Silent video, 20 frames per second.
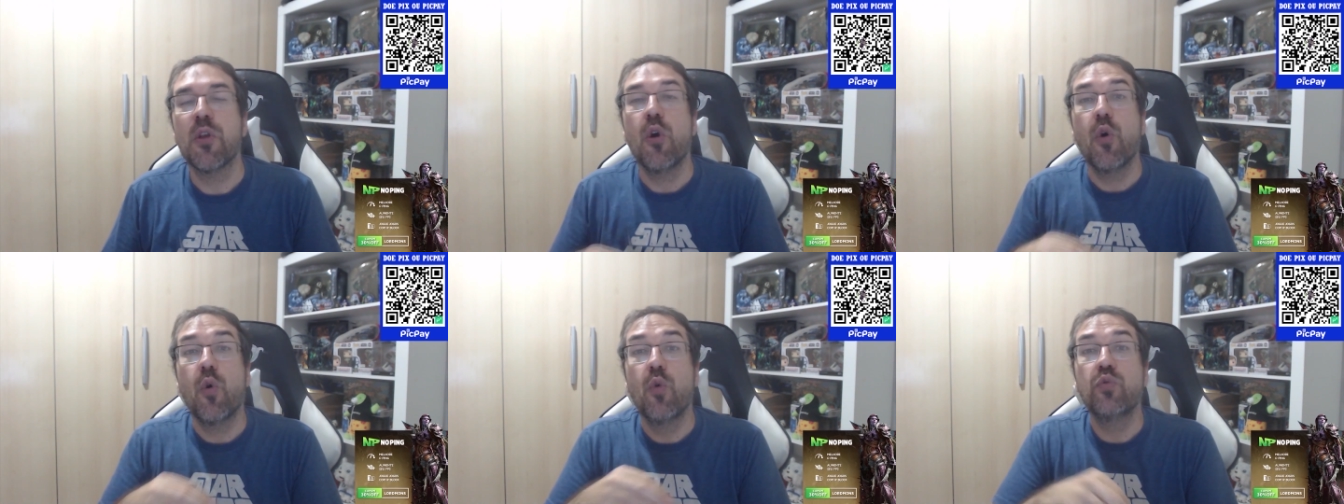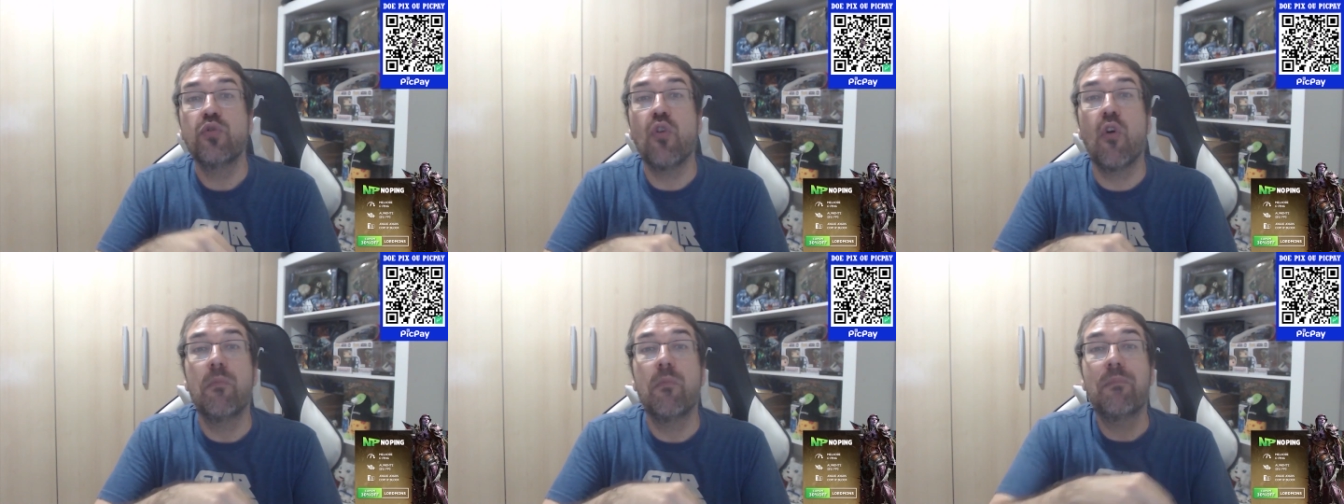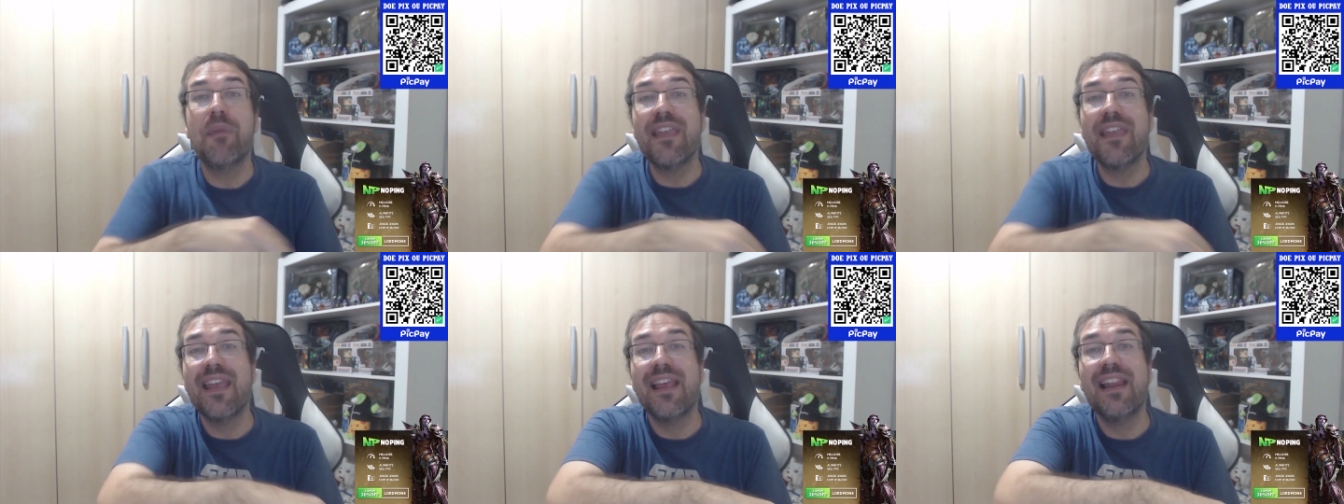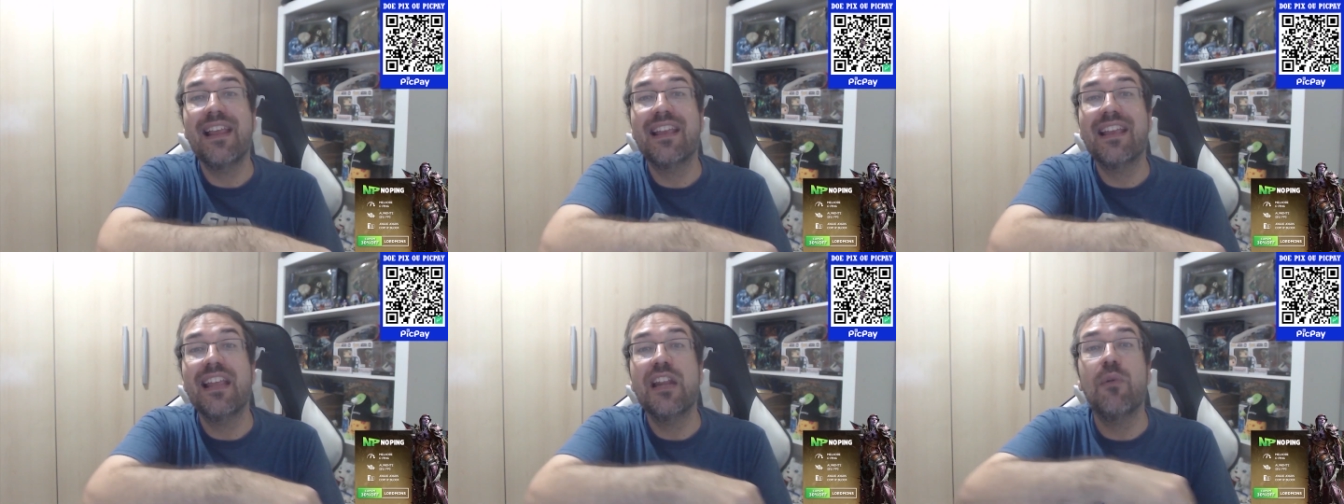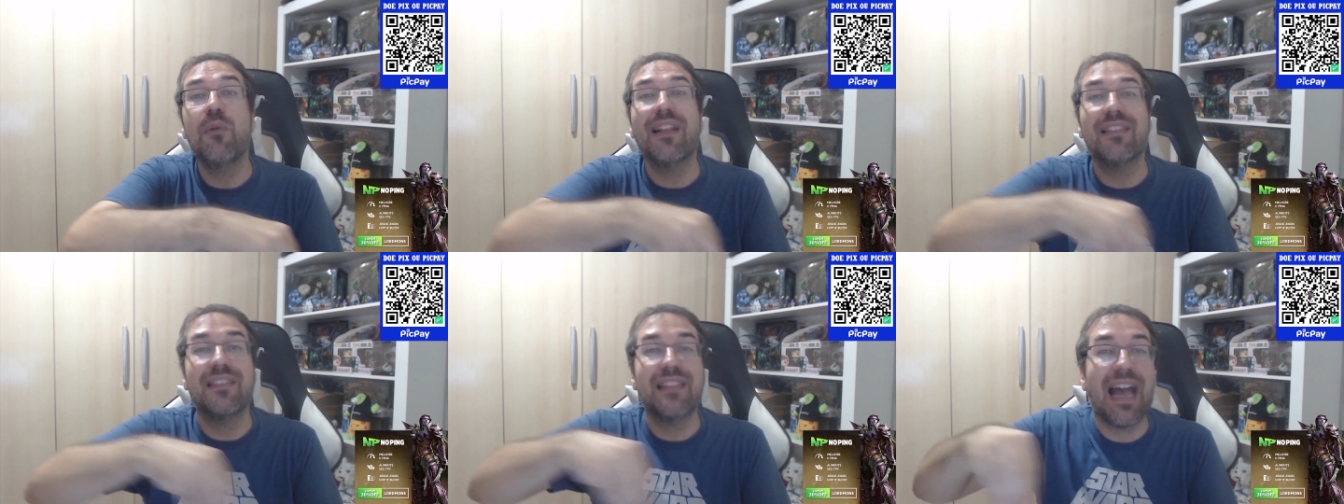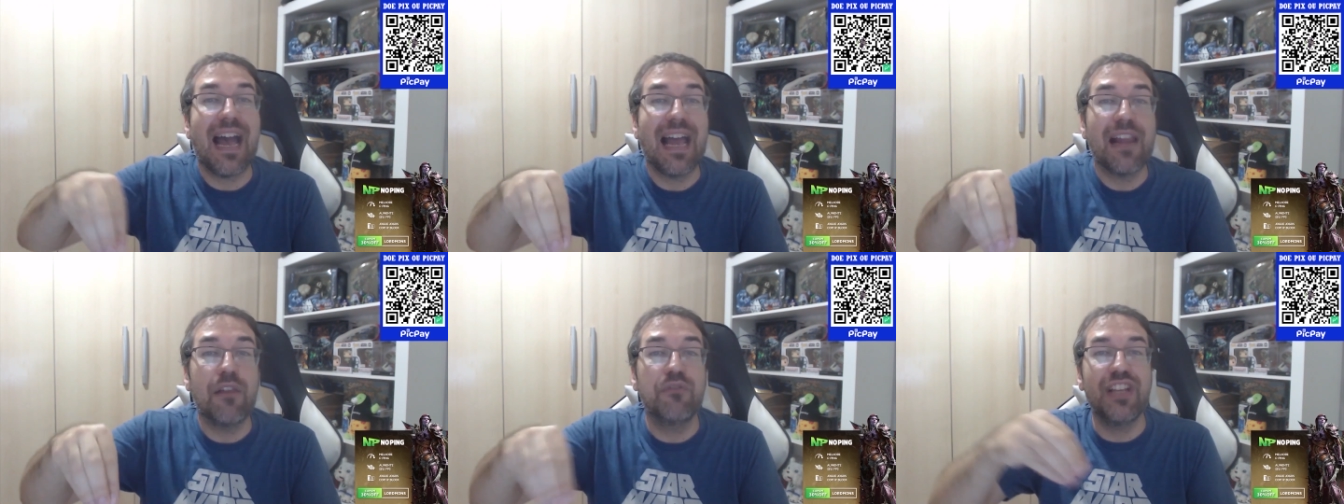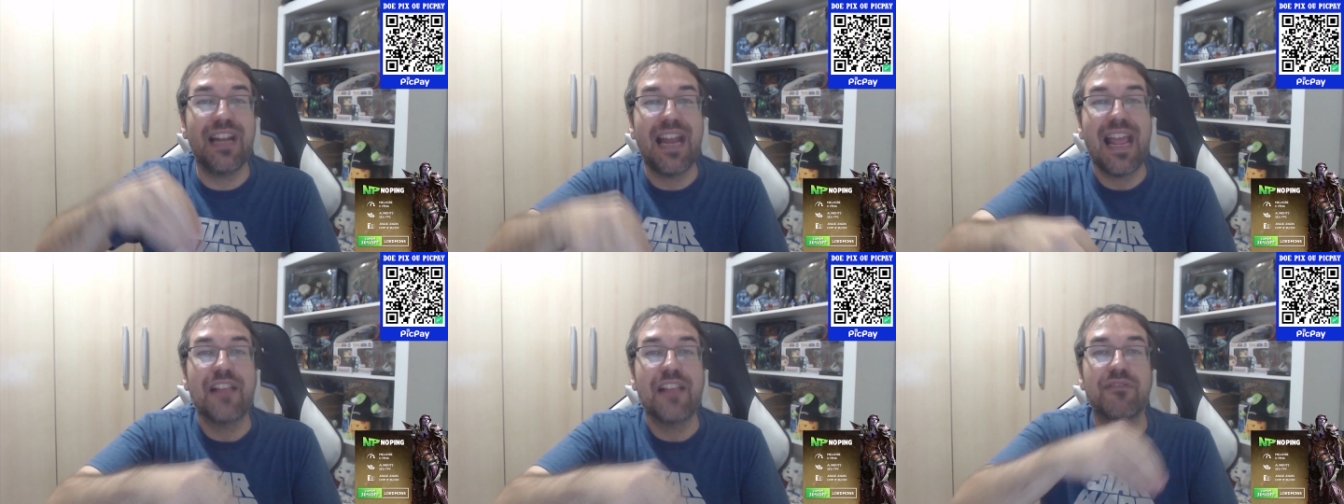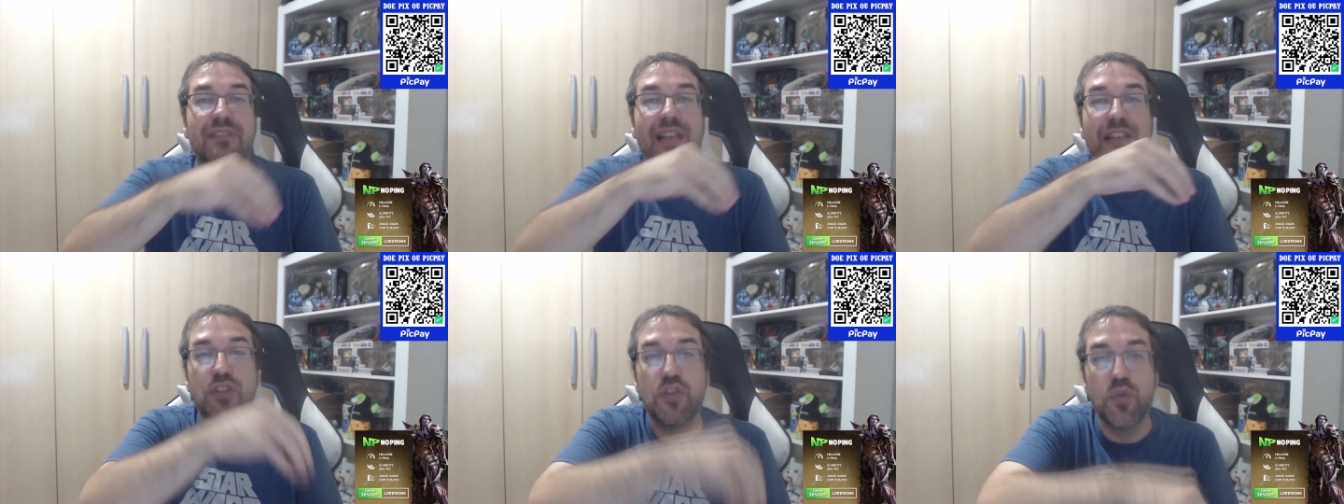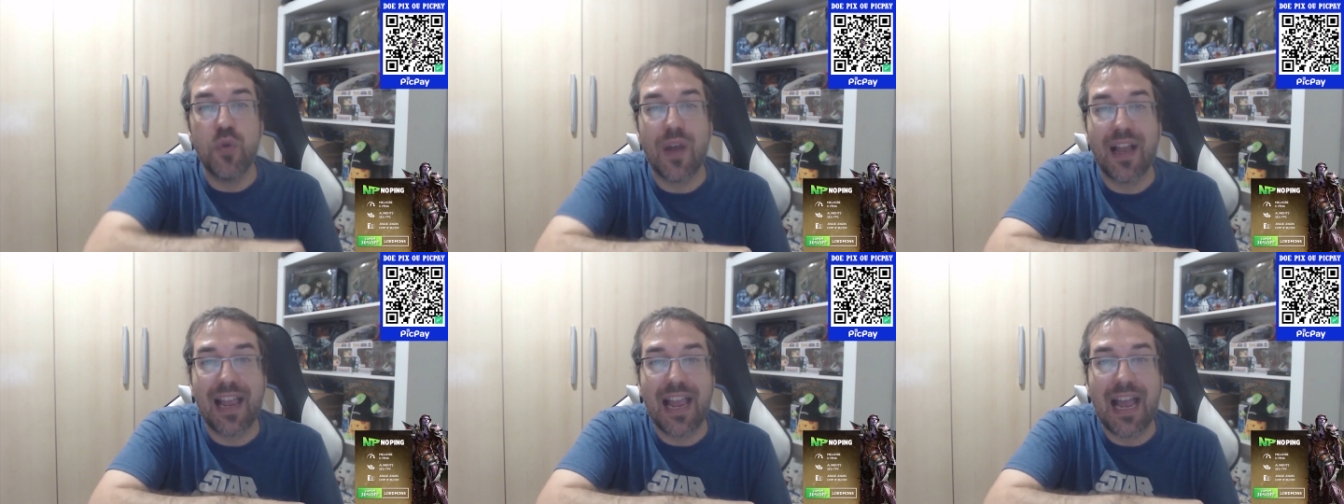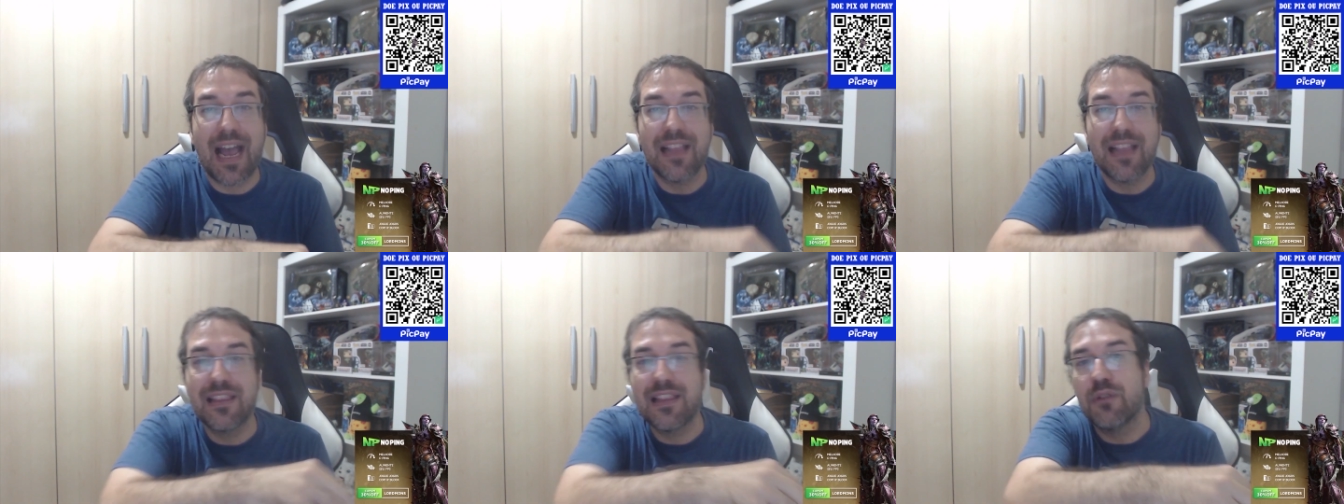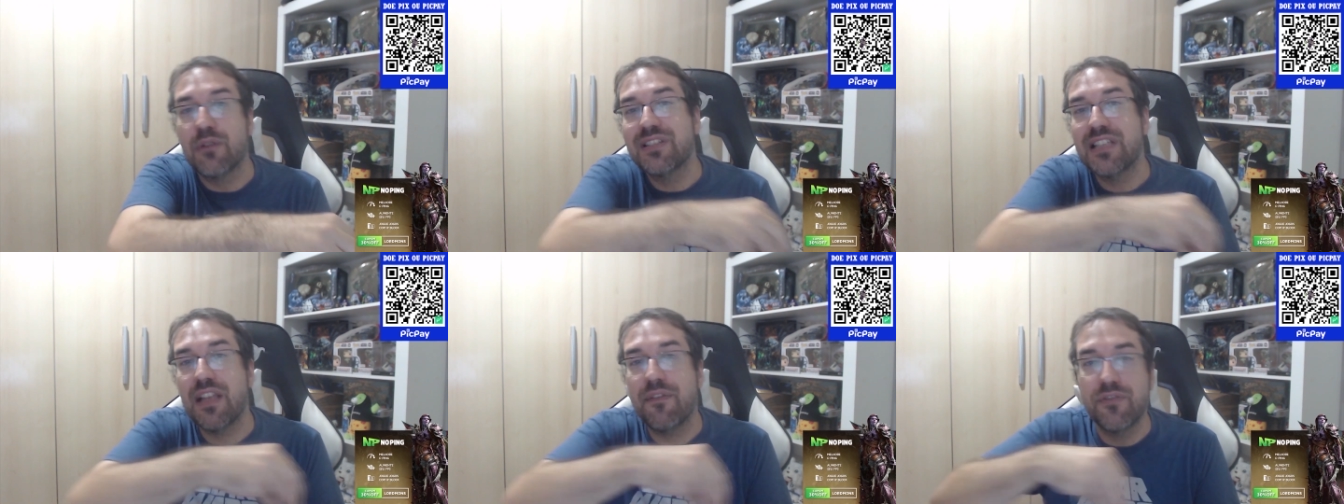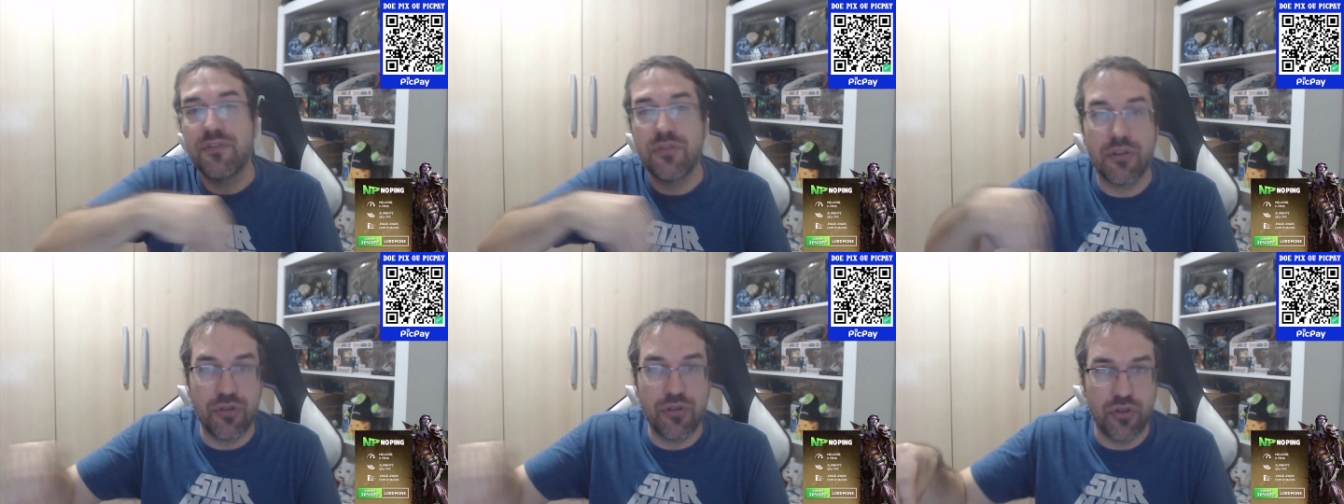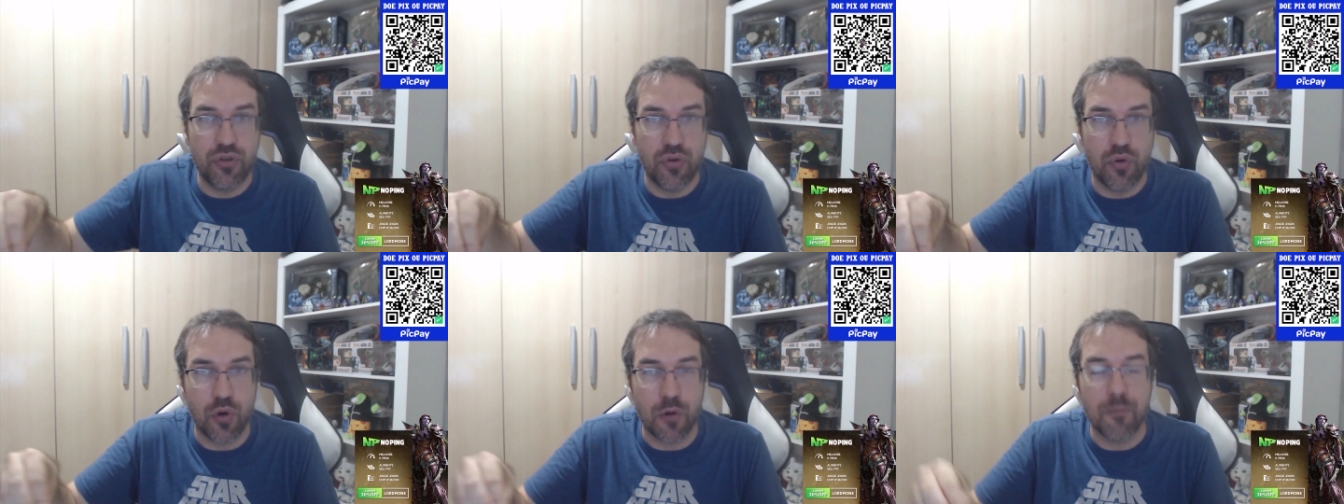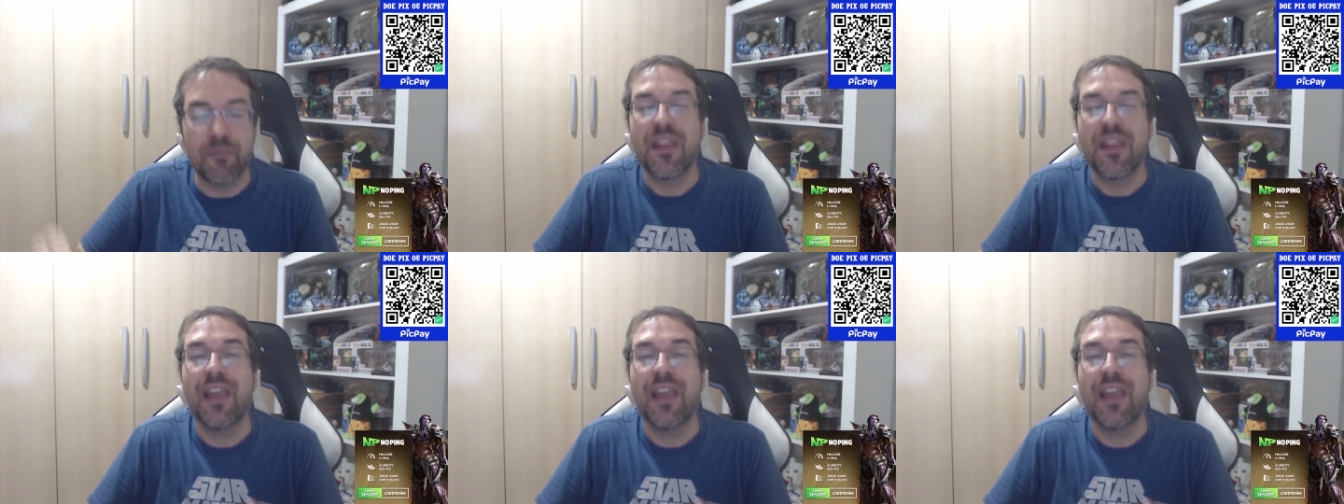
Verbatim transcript: O NoPing ele cria um atalho direto da sua casa até o servidor do jogo.